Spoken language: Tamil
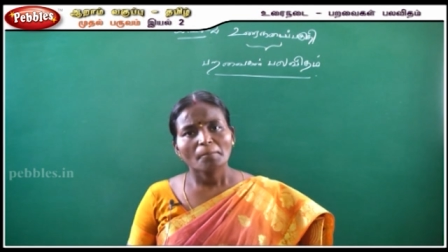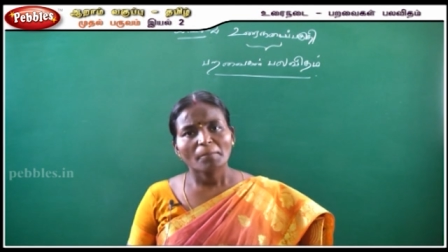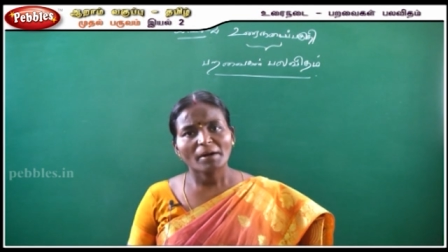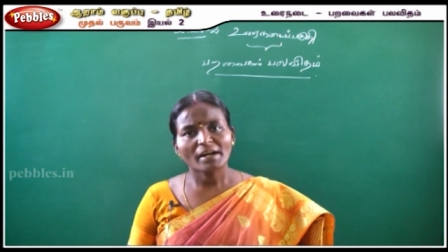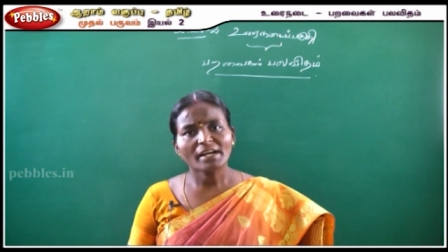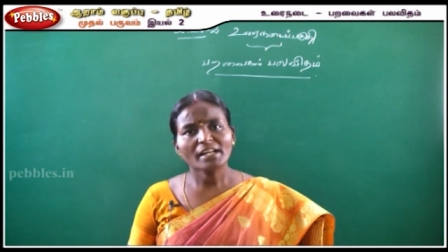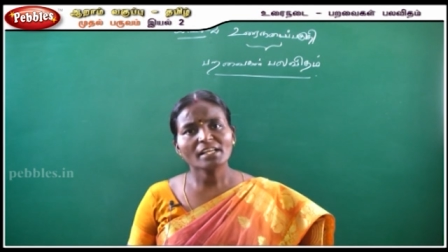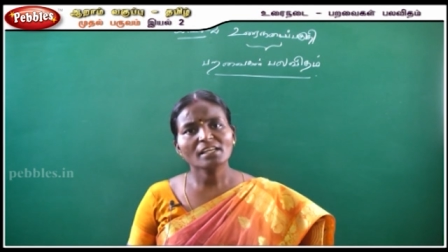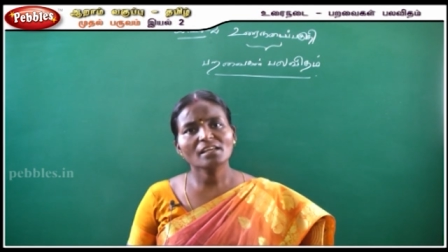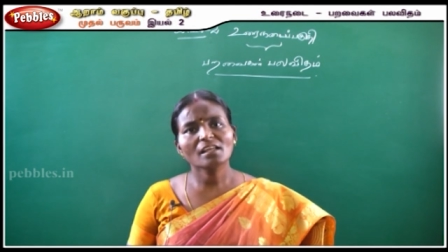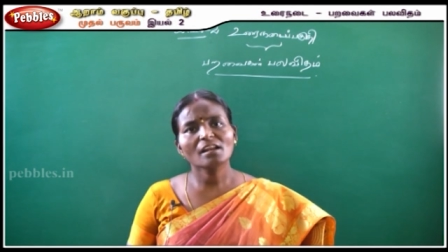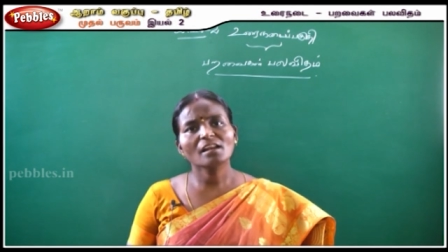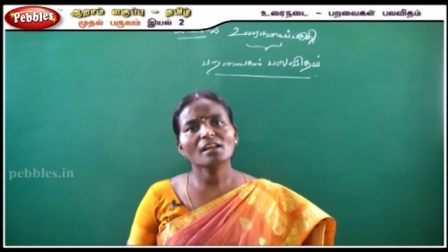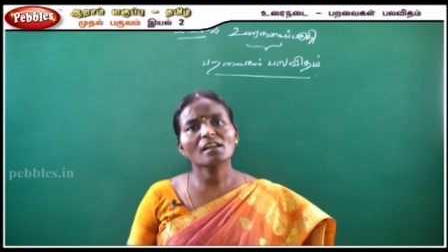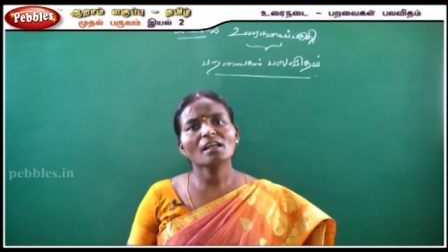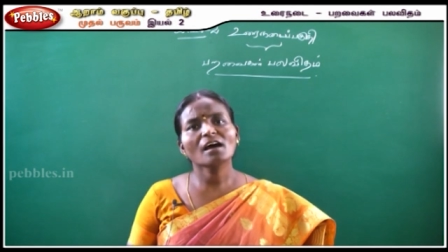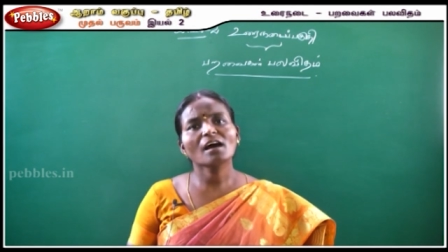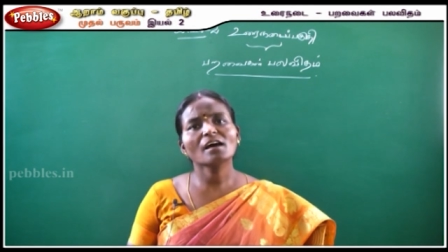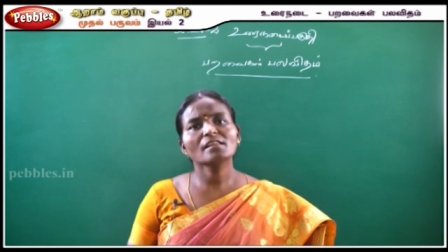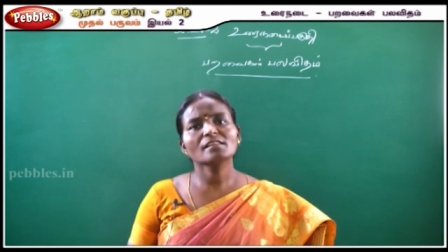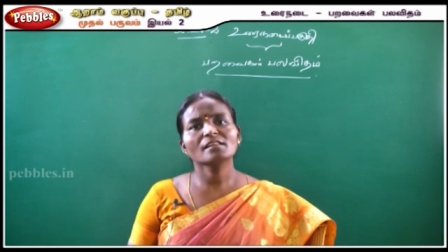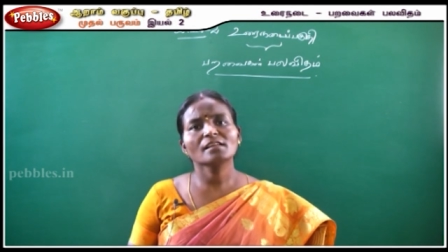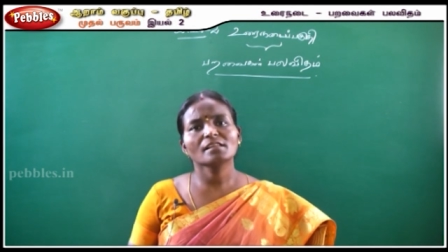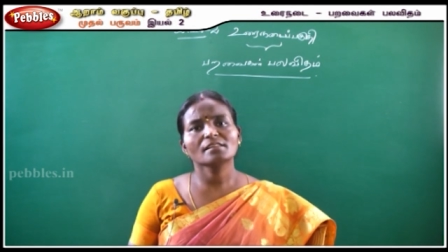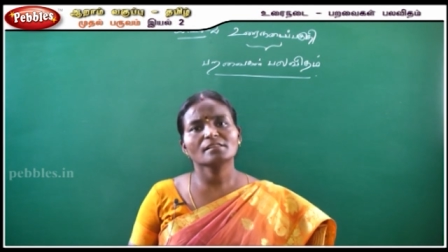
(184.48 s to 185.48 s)
பனி
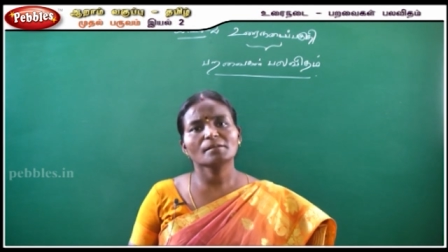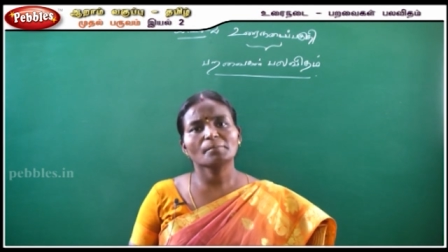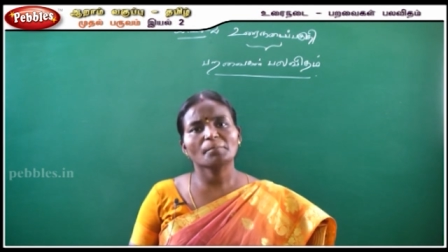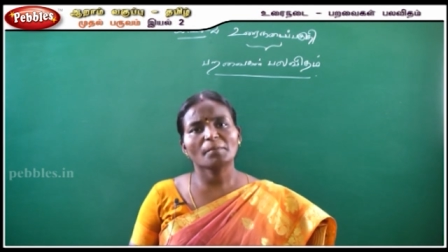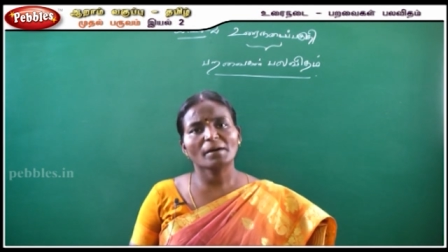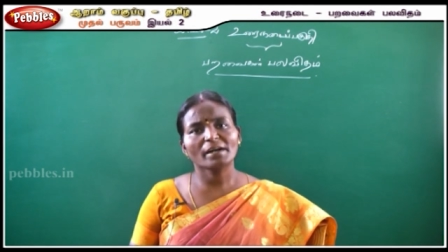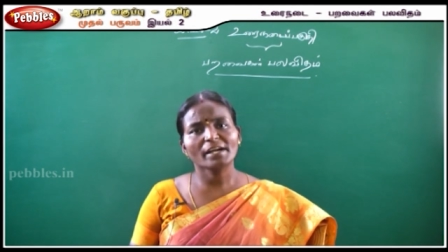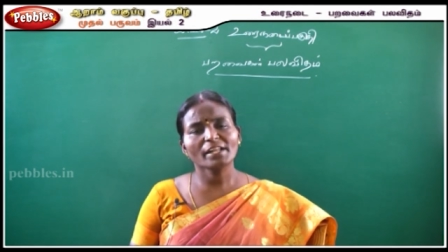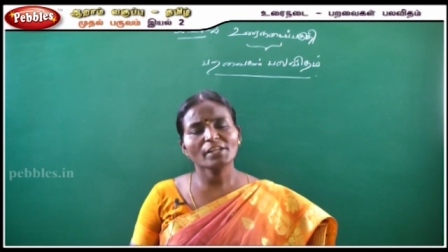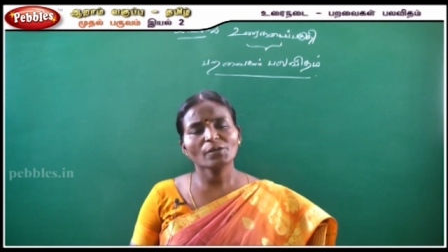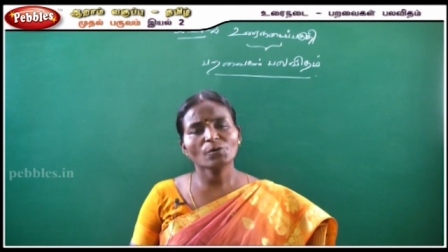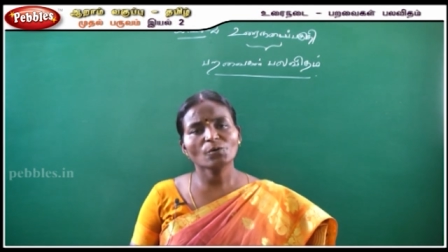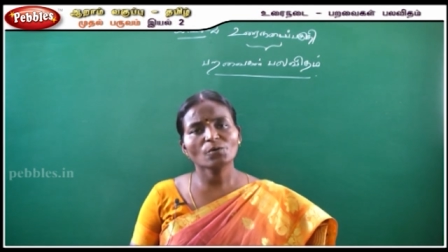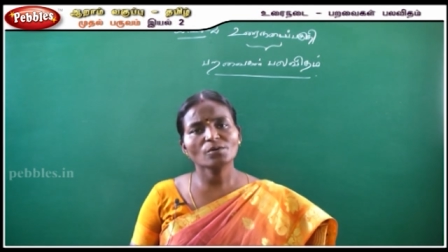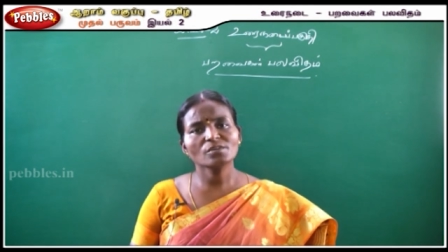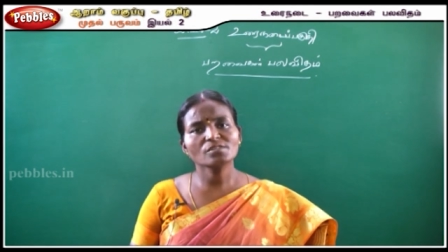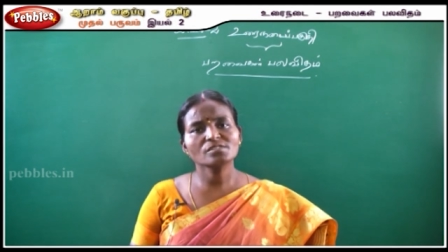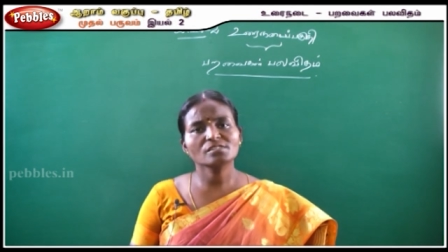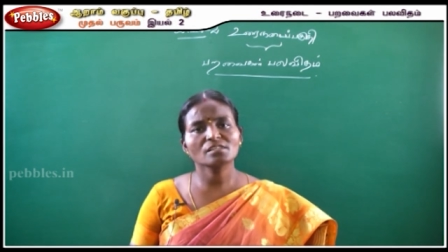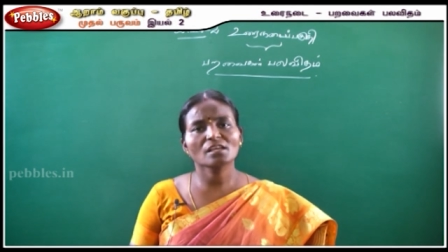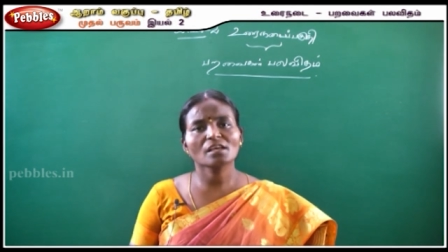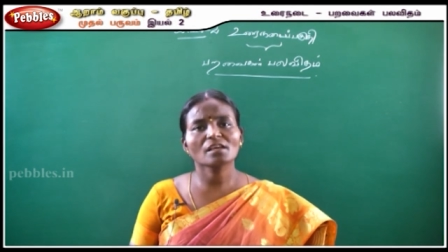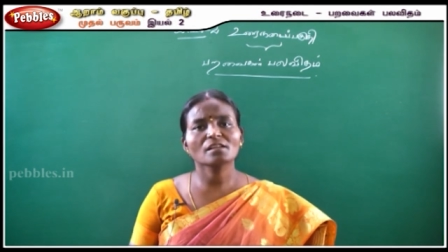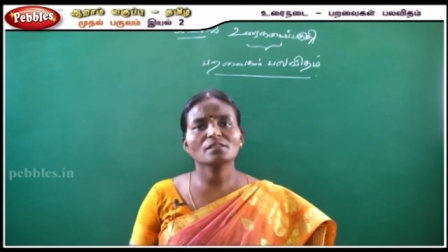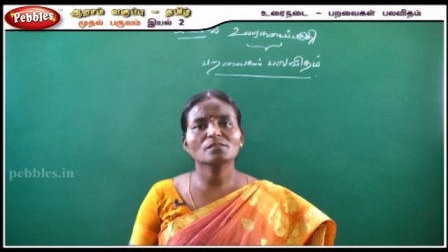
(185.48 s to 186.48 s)
இல்லாத அந்த பனியோடு
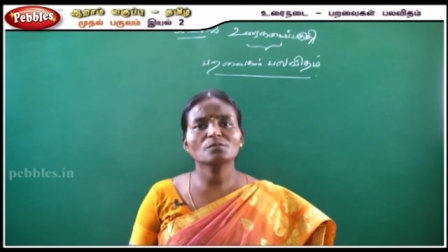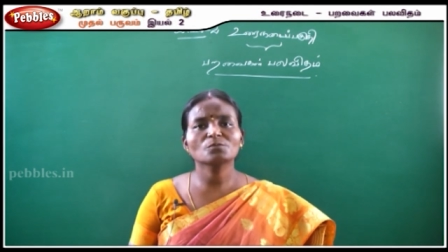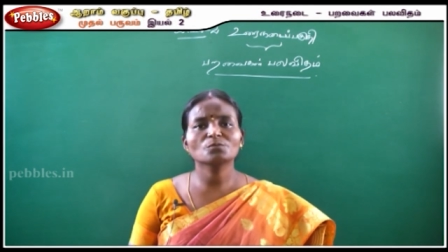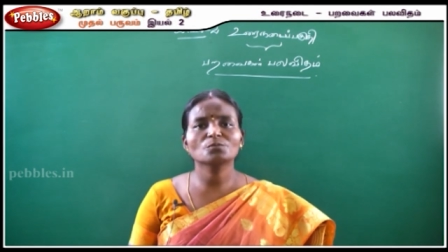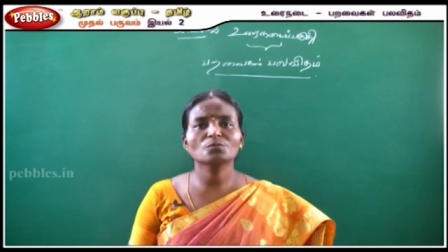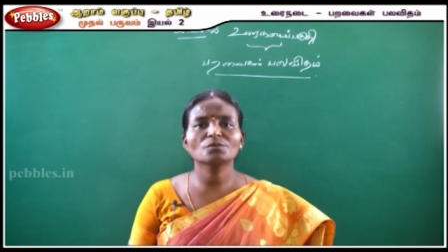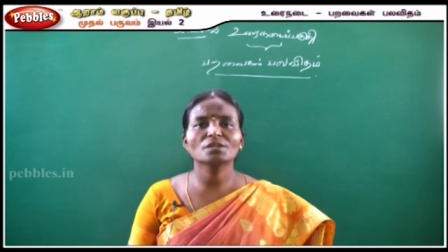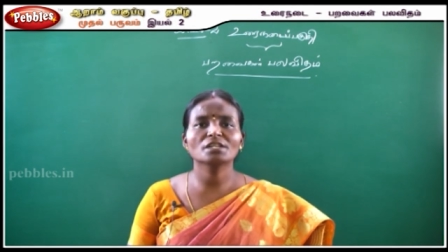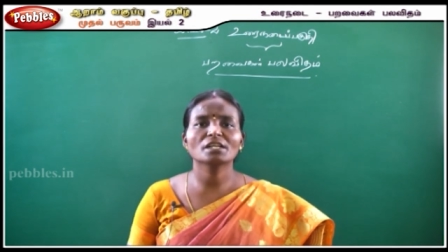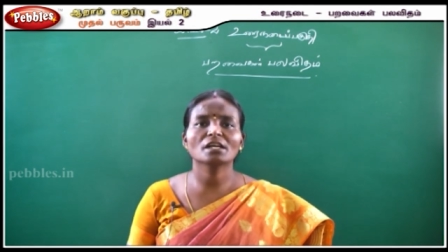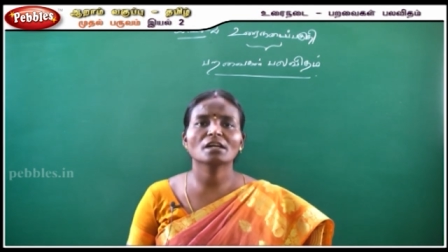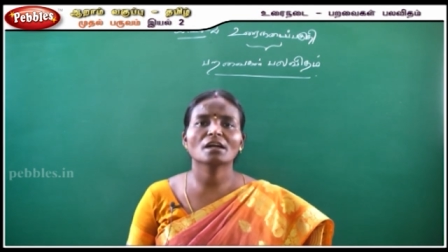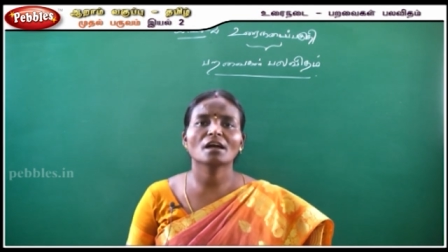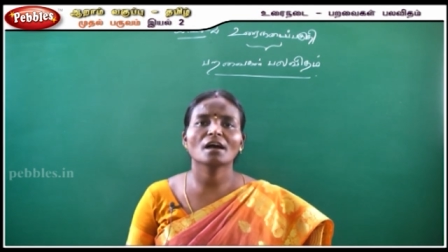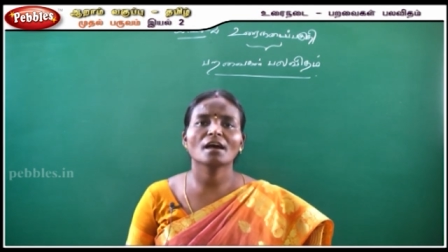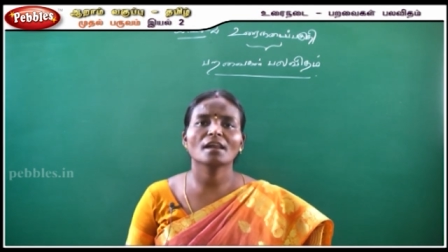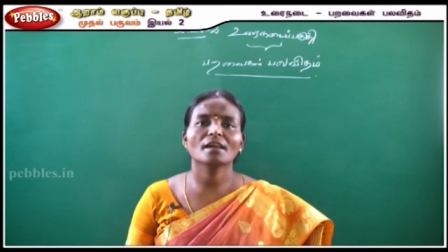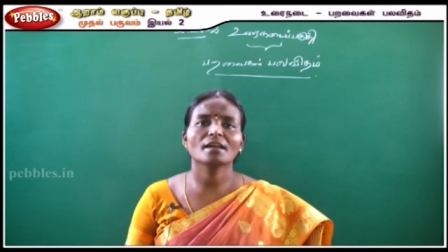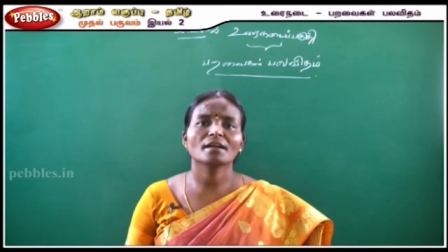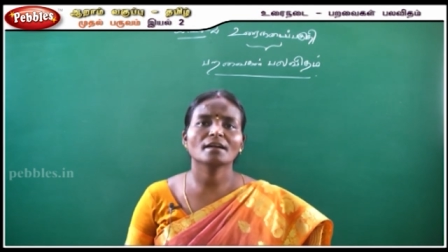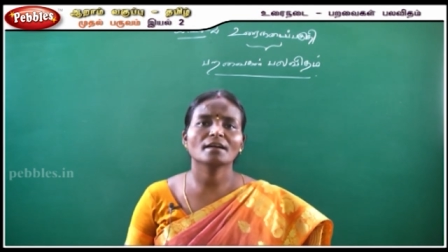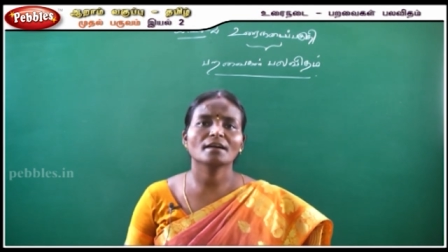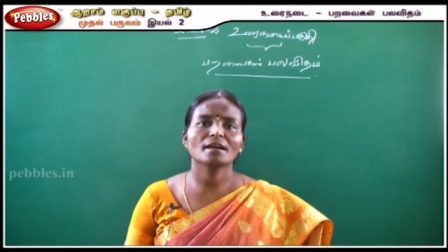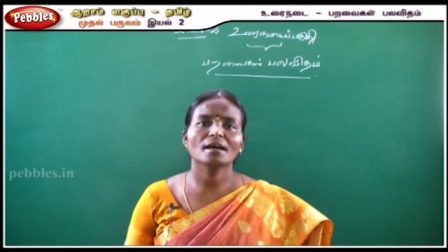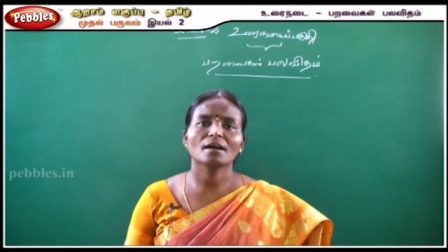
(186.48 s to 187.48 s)
சேர்ந்து கூடிய
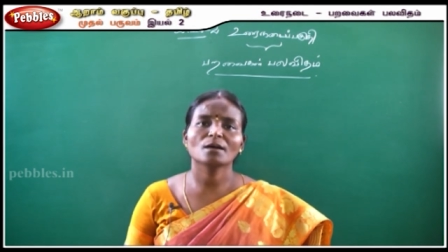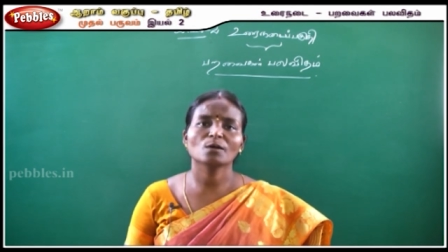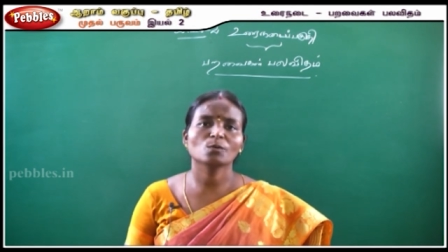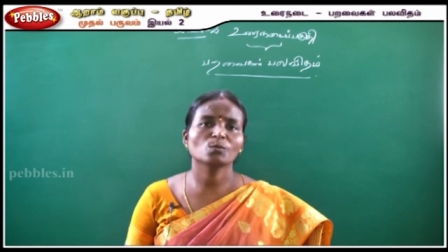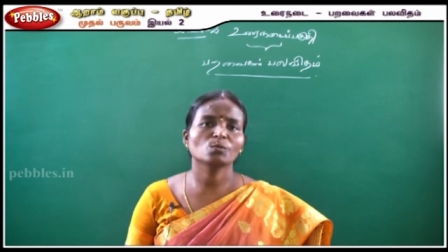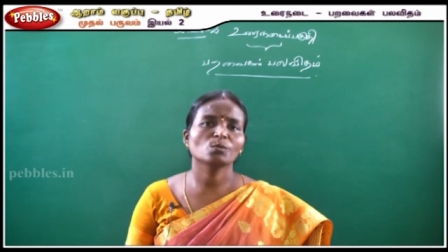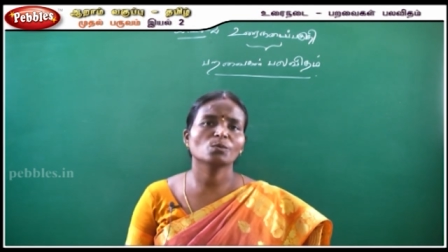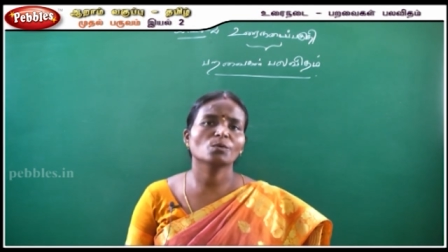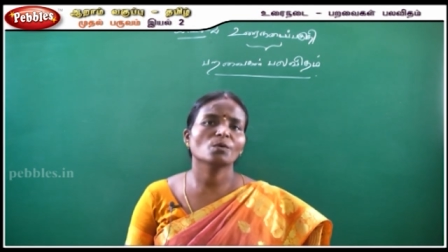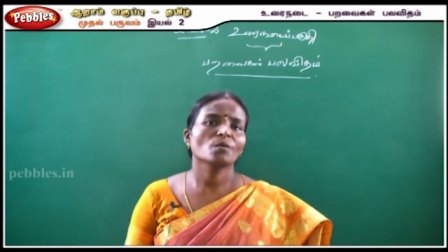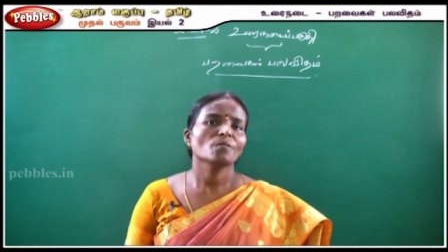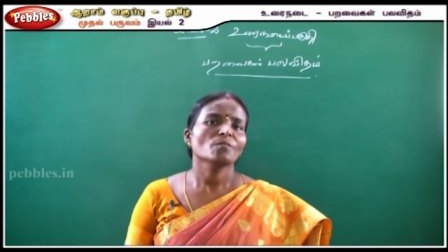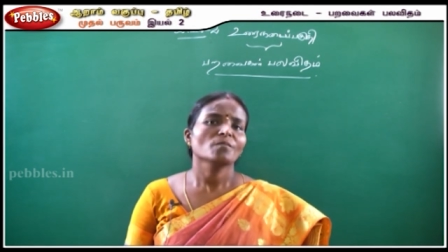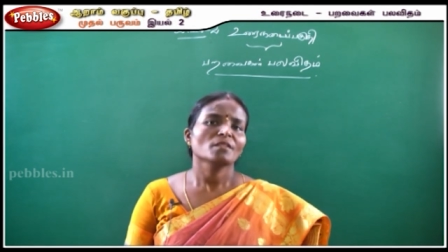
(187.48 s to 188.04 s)
காலங்களாகவோ